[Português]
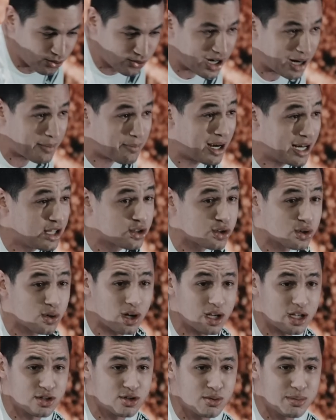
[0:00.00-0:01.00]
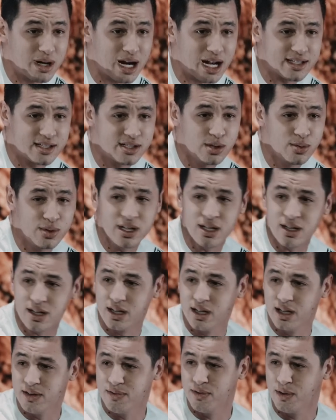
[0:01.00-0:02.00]
trabalho em escolas no Brasil
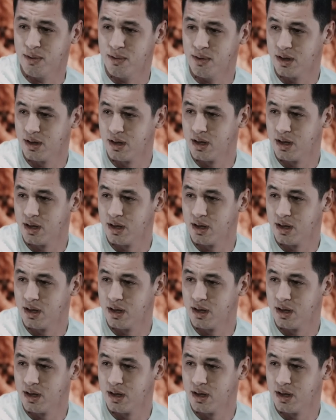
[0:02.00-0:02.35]
incrível,